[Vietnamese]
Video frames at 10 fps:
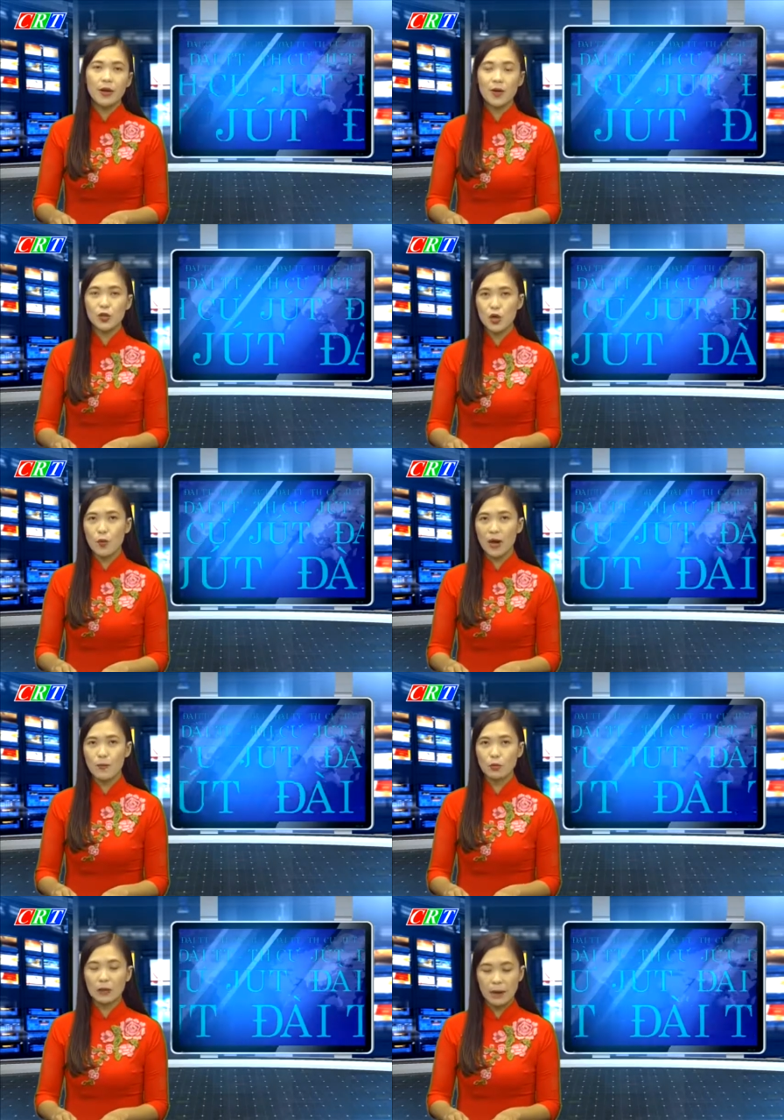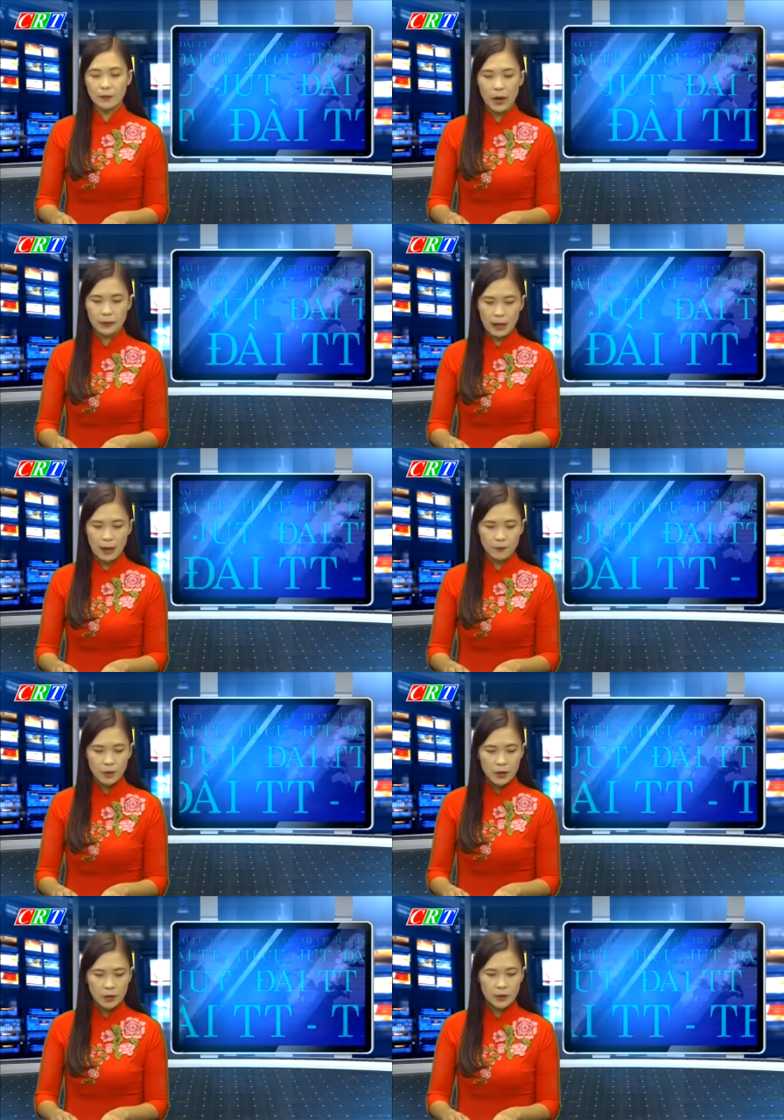vào chiều ngày 8 tháng 8
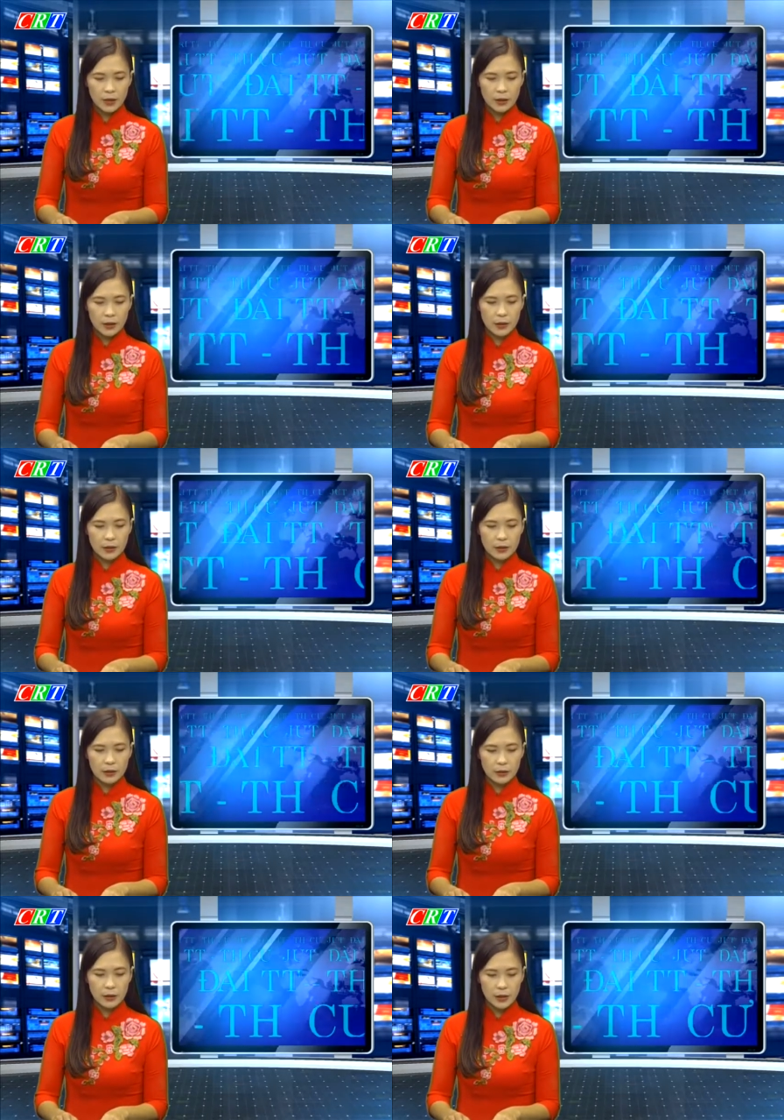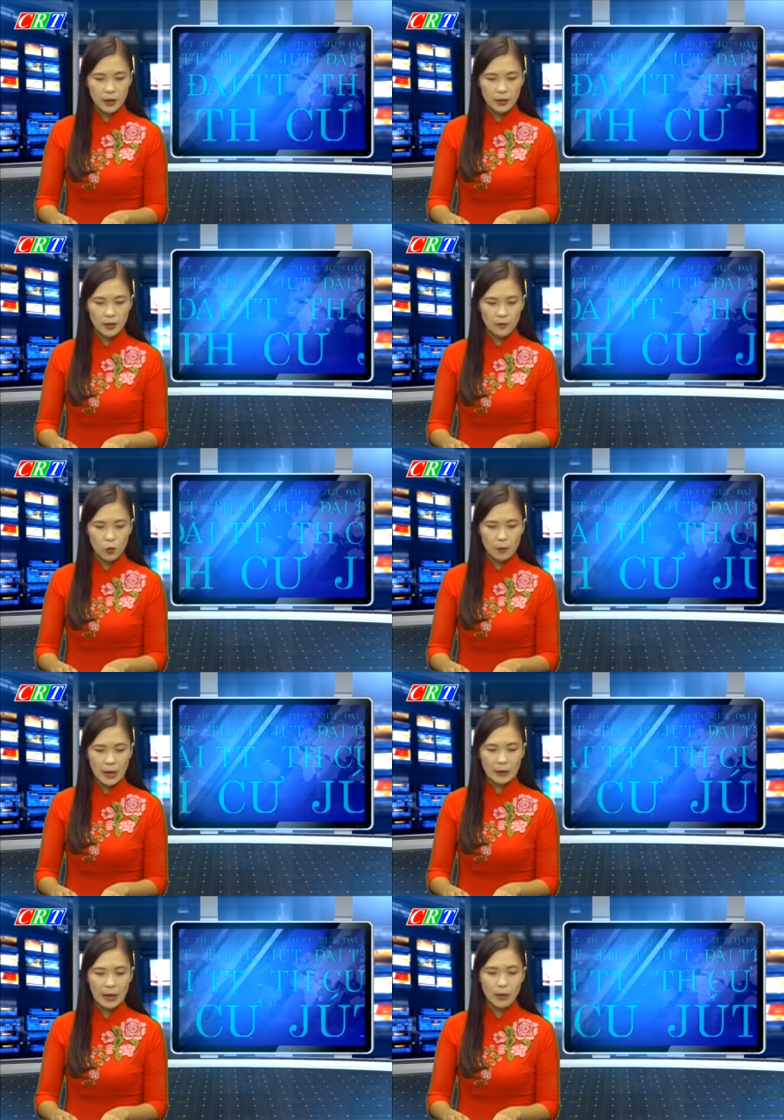về tình hình thực hiện nhiệm vụ
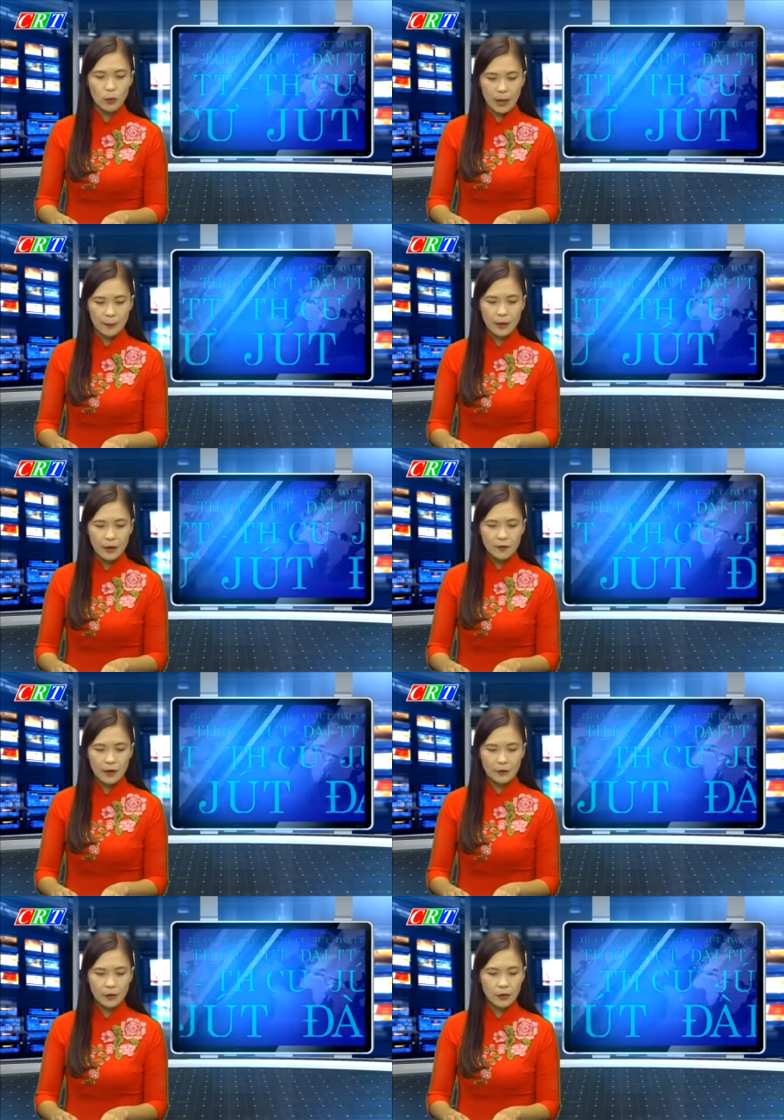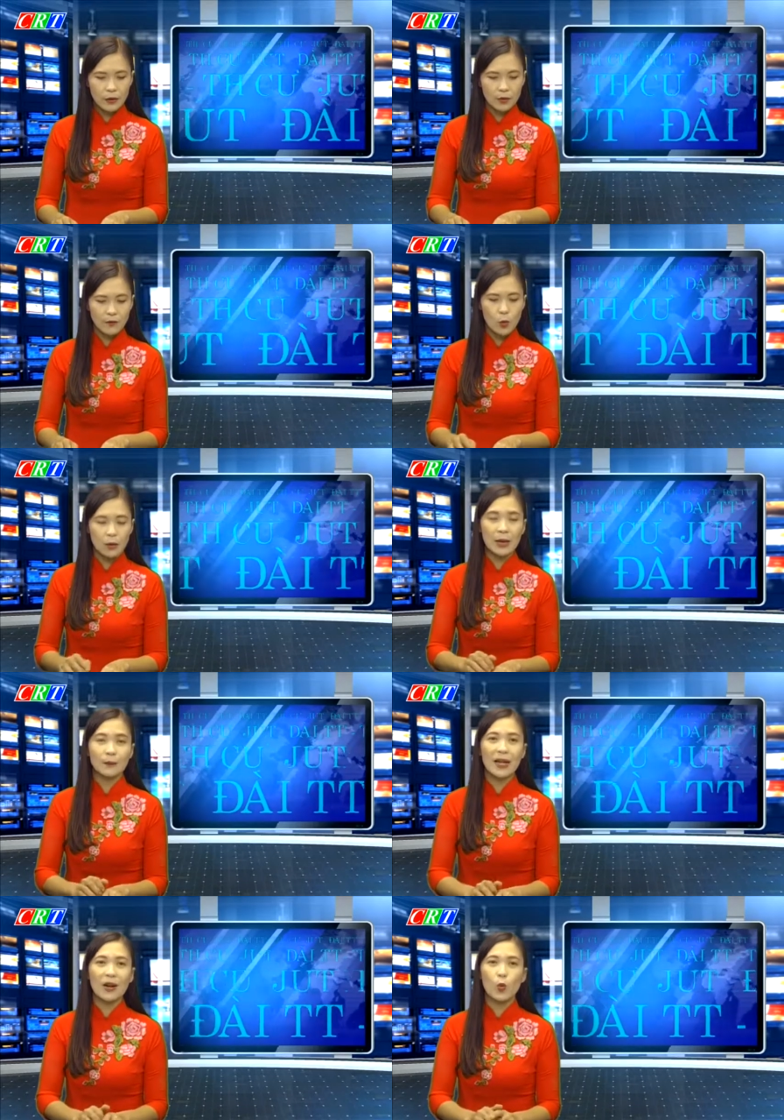7 tháng đầu năm và phương hướng nhiệm vụ 5
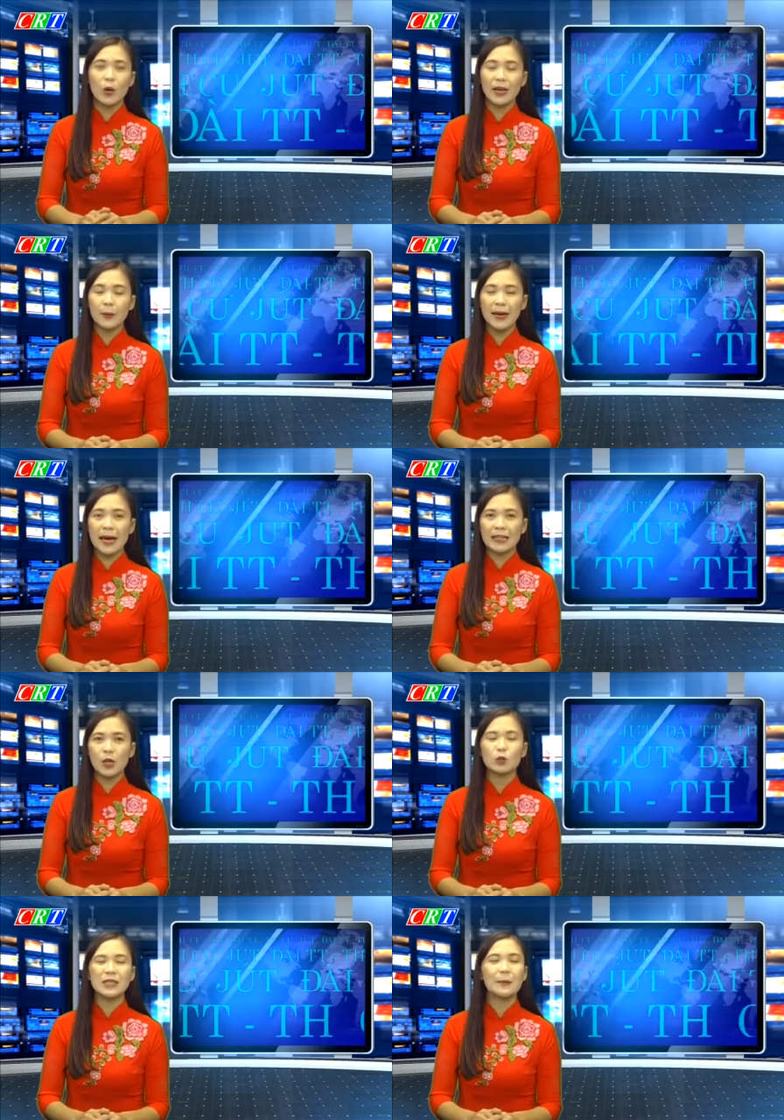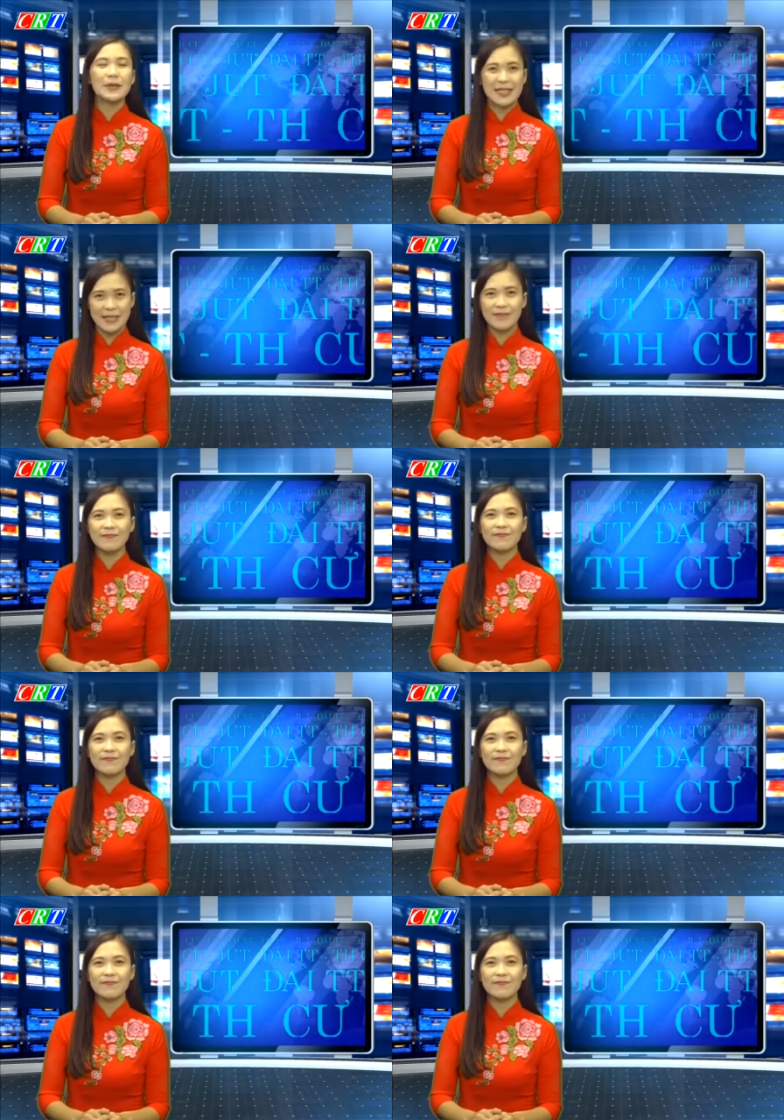tháng cuối năm 2019.